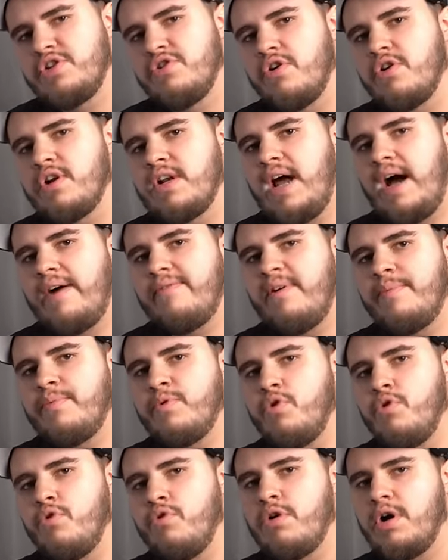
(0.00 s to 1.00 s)
ich noch
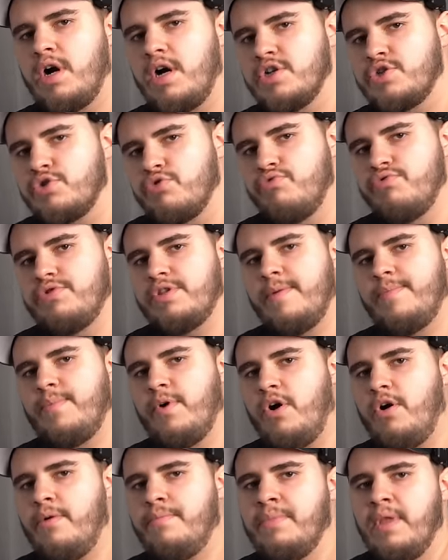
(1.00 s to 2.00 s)
Lavabruch als
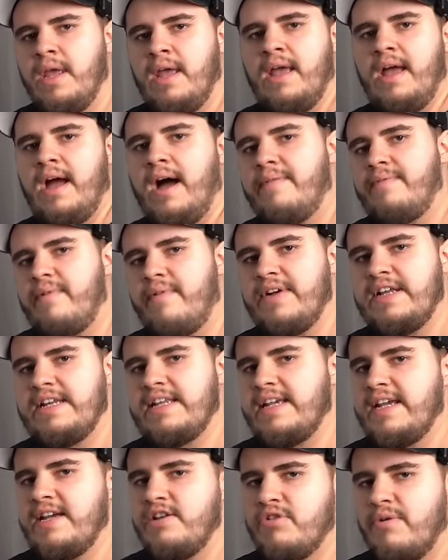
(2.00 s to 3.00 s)
Unterbau, aber wenn
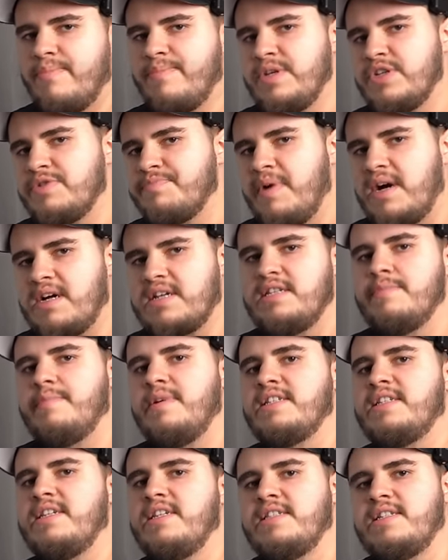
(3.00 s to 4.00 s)
ich eh nur bis
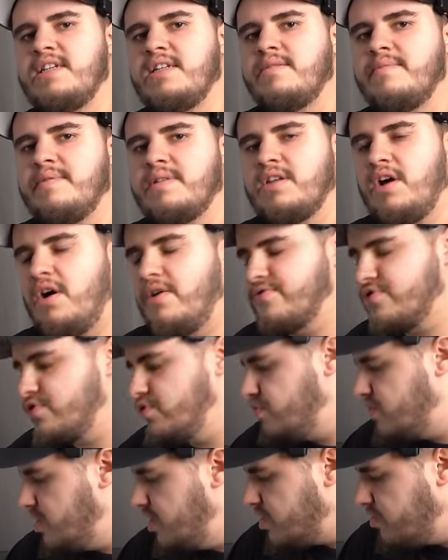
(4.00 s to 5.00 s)
maximal 10 cm
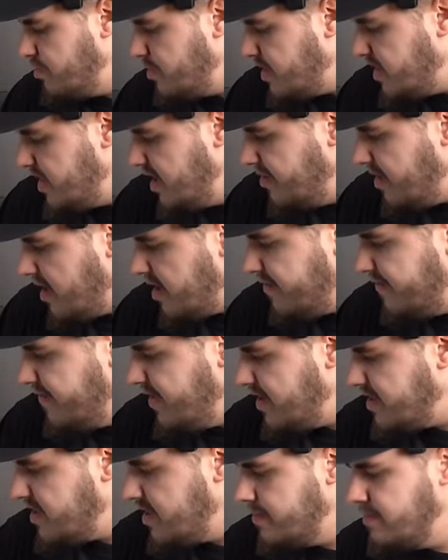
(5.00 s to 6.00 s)
aufschütte, so wie ich es hier machen
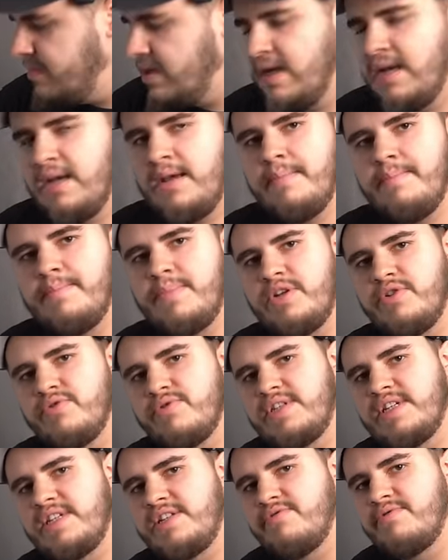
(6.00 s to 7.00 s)
werde,
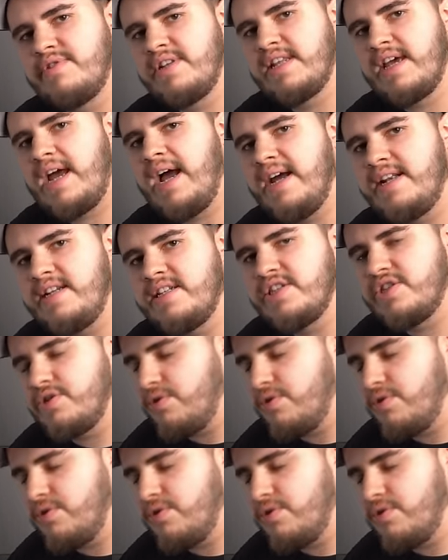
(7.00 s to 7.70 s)
benutze ich nur den reinen